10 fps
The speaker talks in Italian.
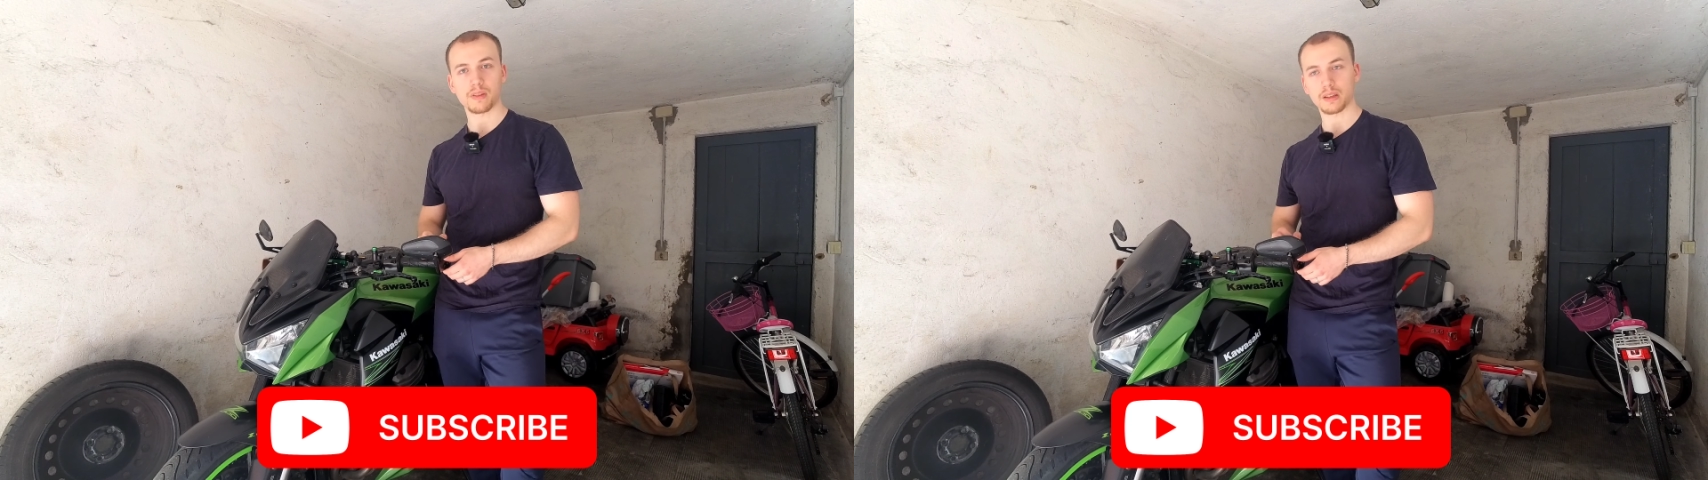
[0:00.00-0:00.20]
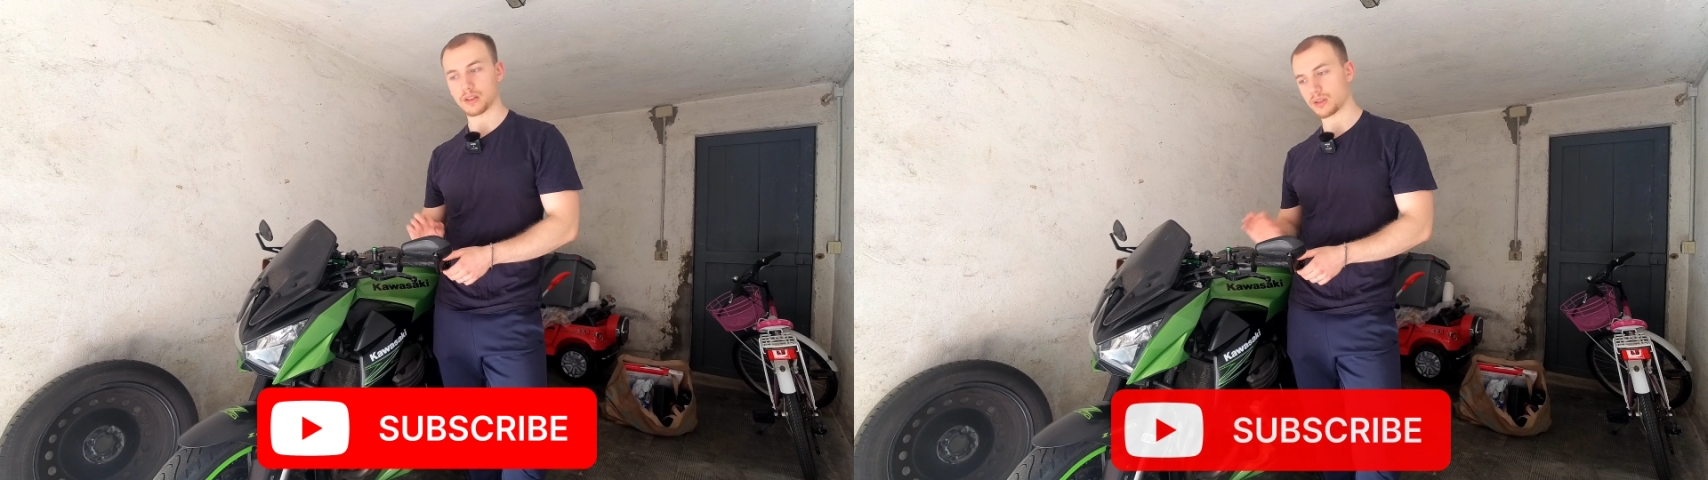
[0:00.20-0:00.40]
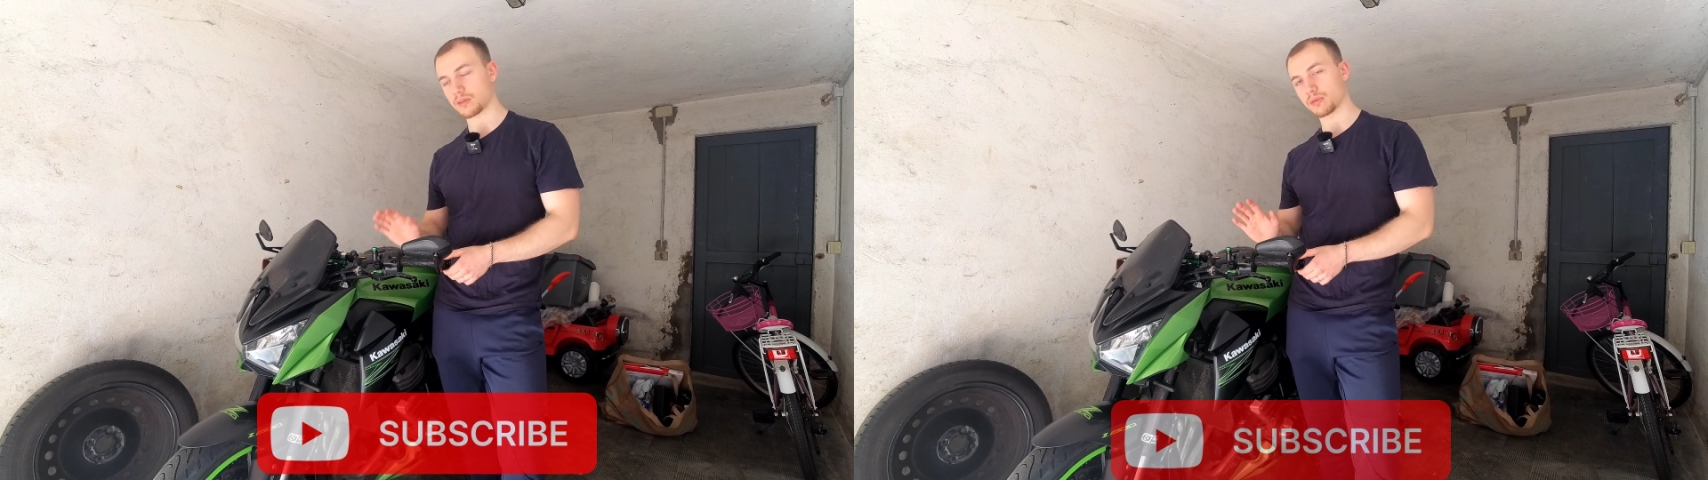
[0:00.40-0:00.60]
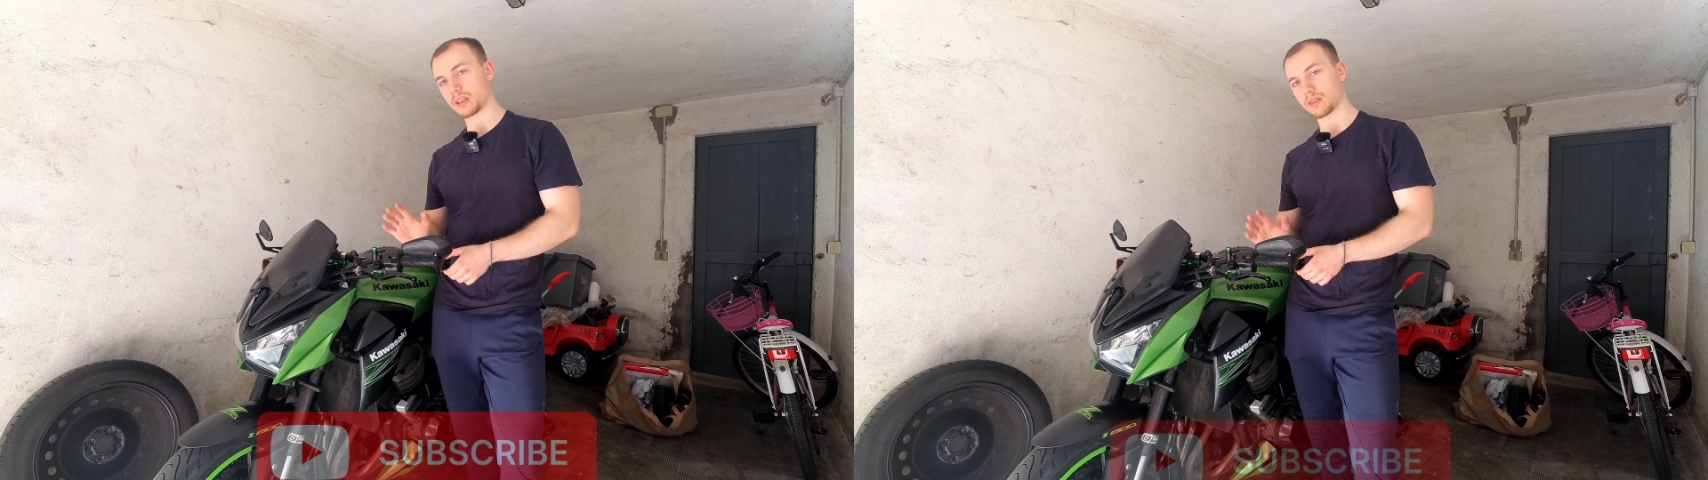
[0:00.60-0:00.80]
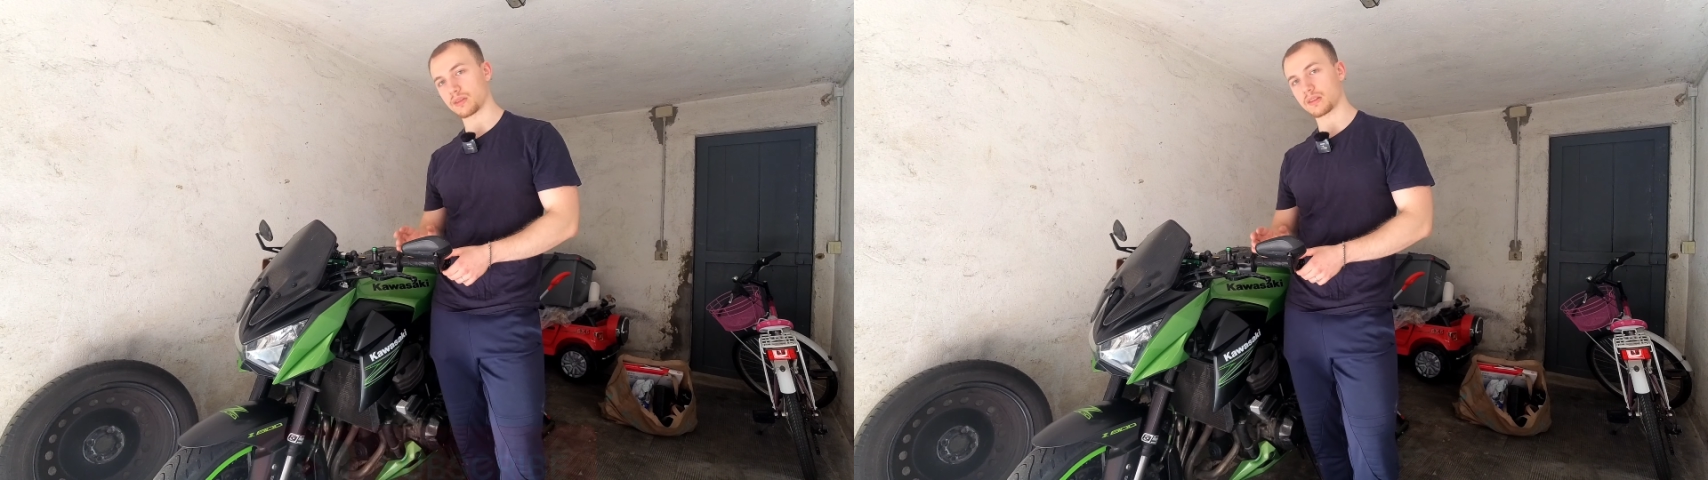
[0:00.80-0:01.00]
schiacciate sul
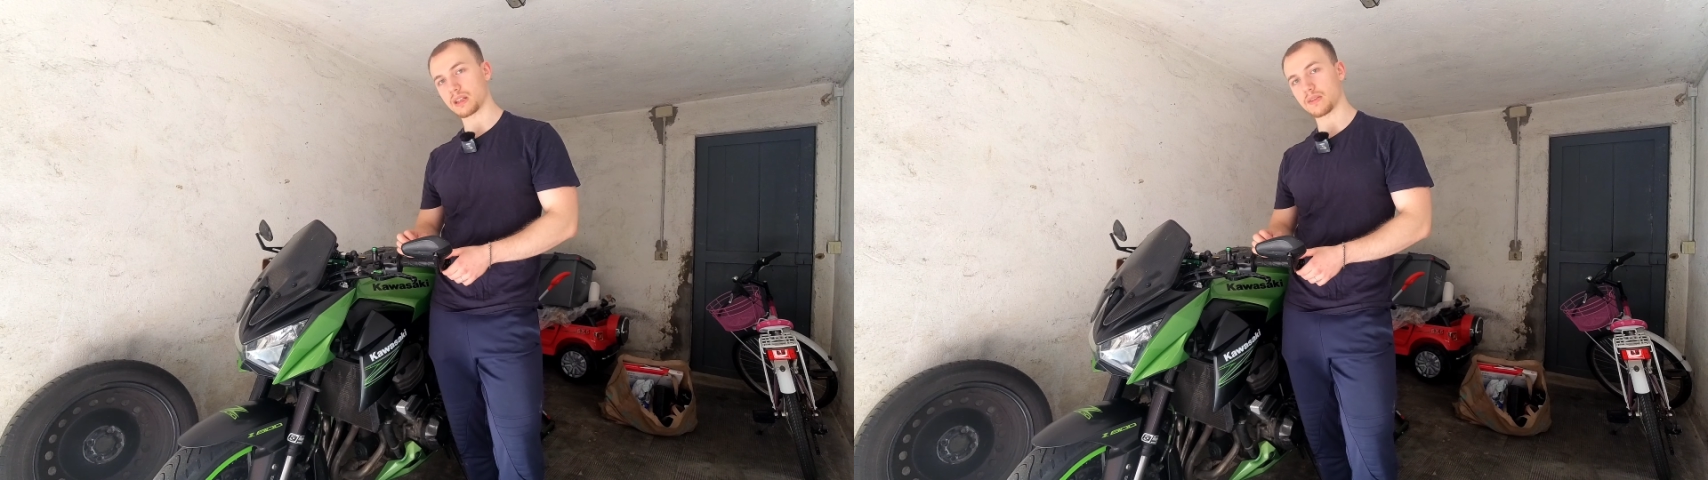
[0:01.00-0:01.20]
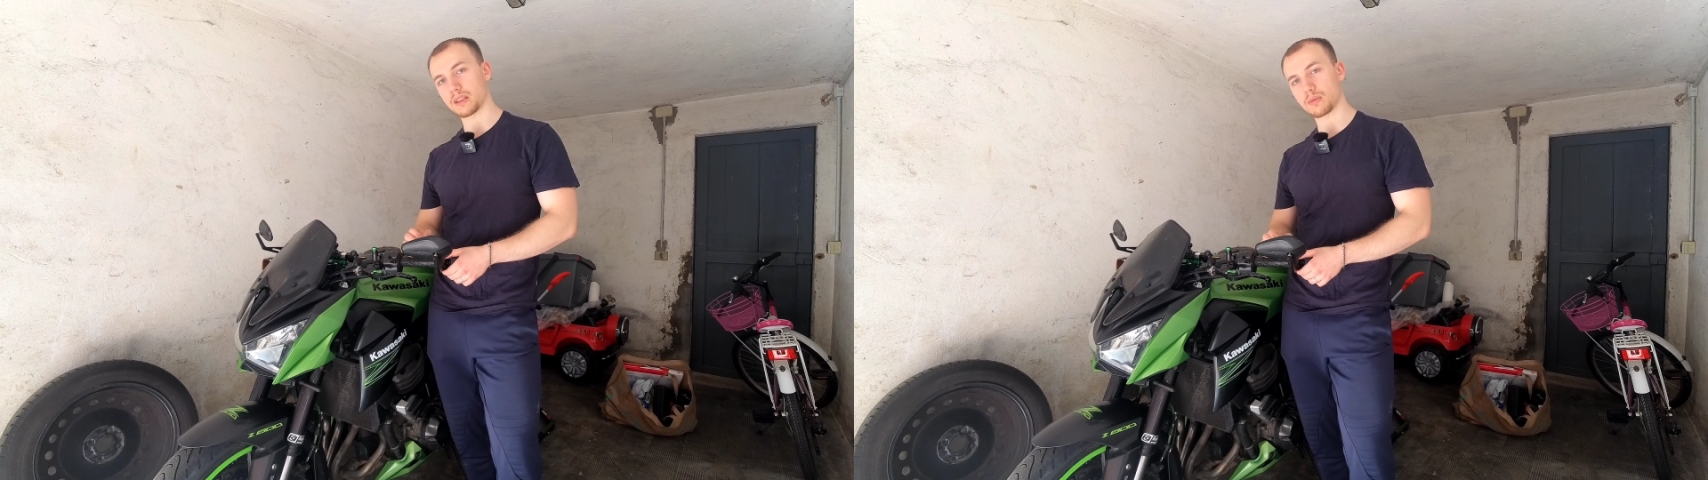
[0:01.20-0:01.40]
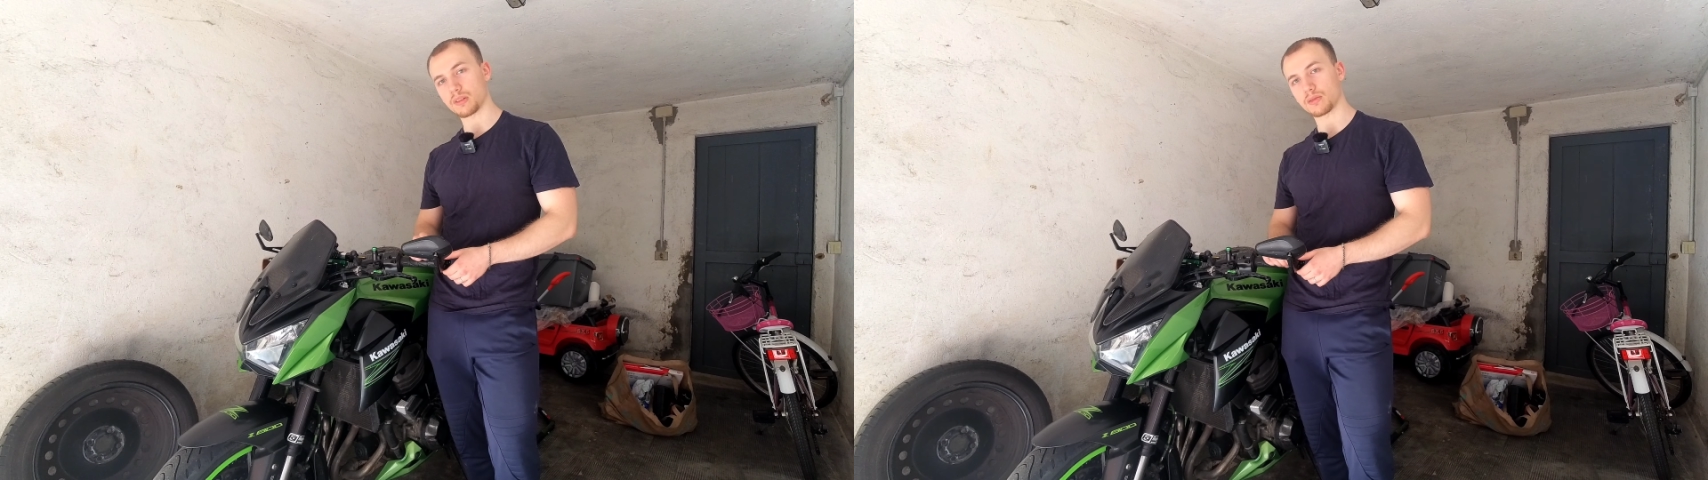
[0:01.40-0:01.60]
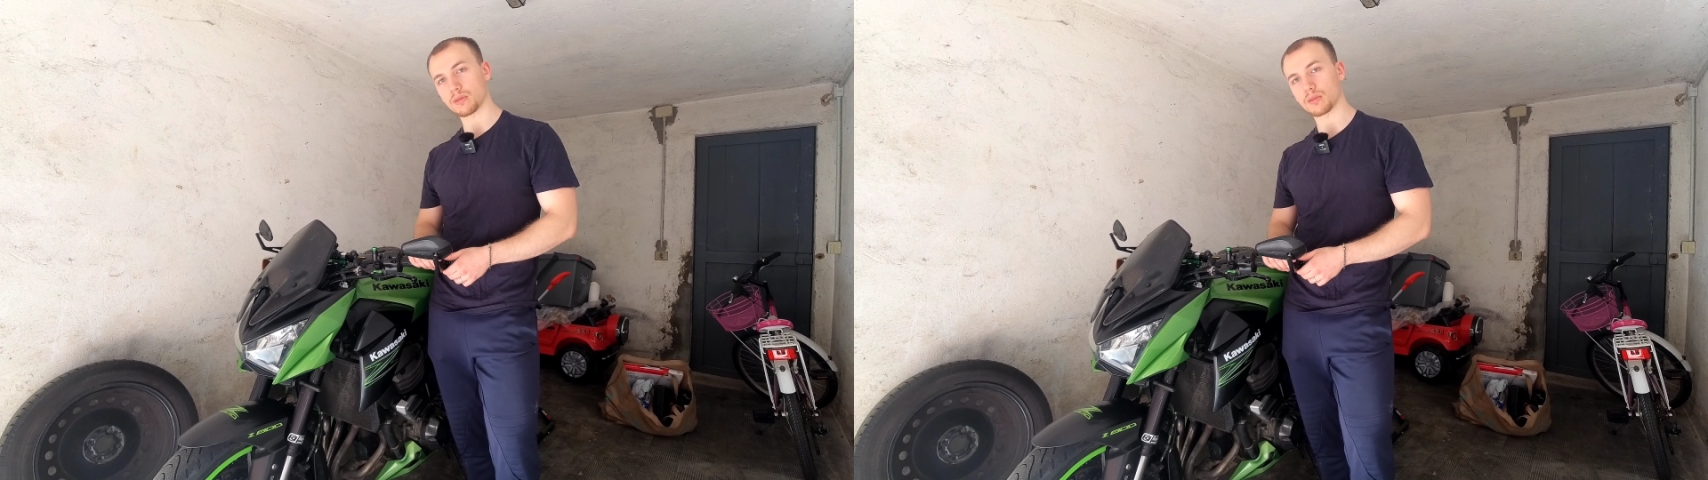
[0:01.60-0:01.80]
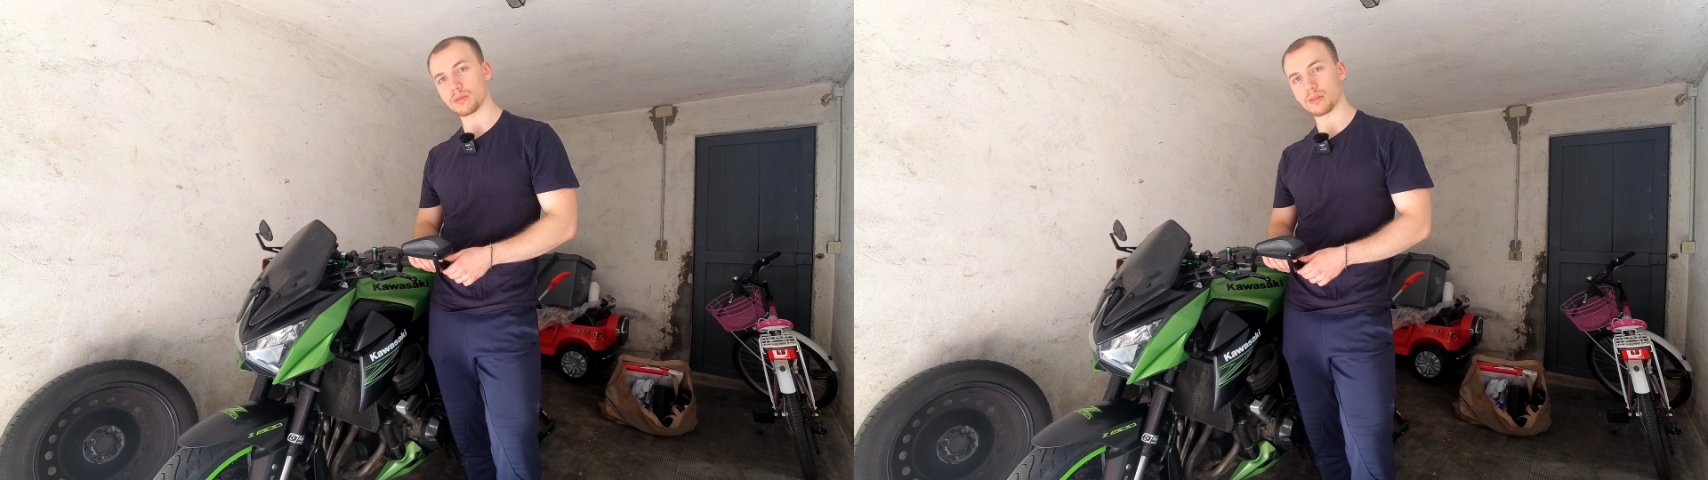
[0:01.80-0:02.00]
tasto iscriviti qui
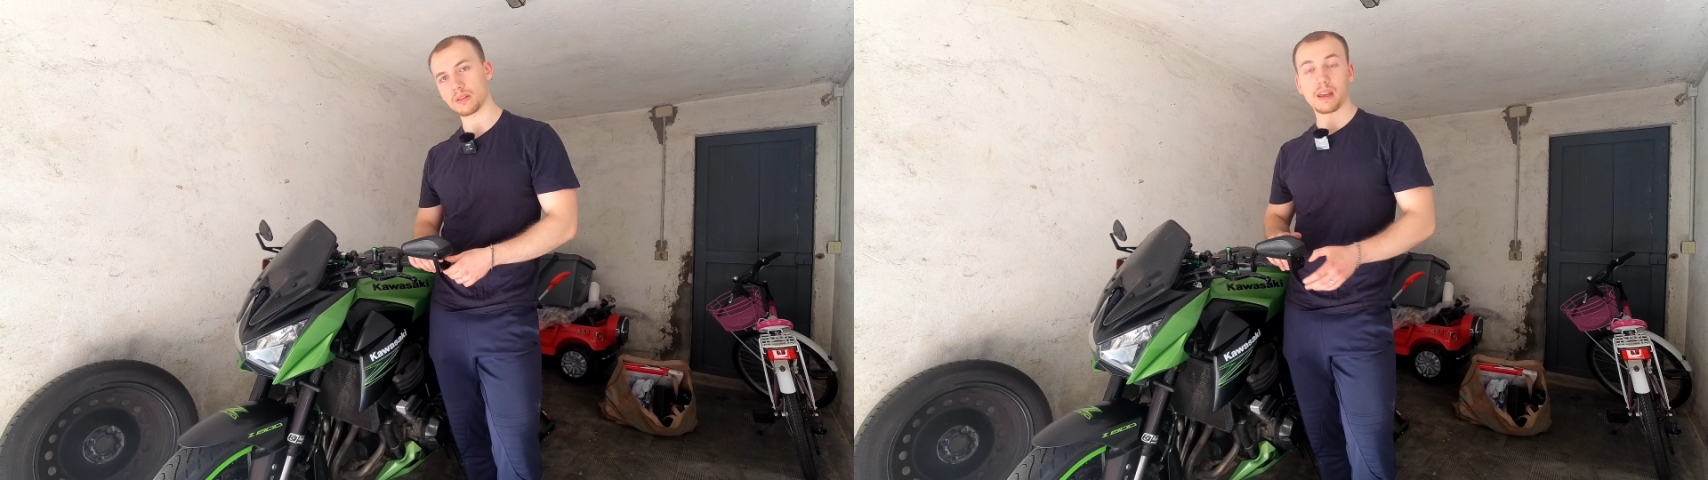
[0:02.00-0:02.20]
sotto